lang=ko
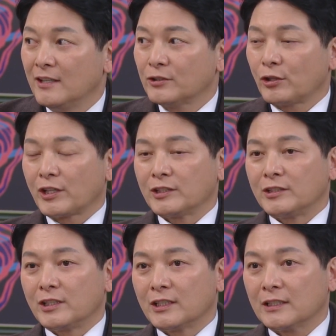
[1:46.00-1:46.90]
설아이
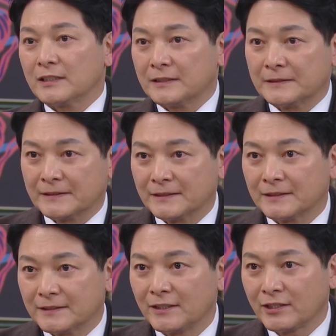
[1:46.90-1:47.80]
네가
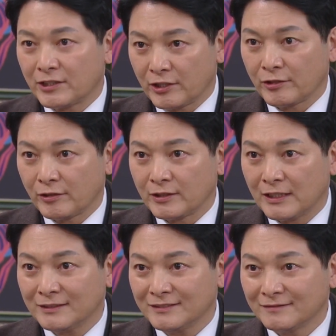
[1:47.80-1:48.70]
얘기 잘해야 된다.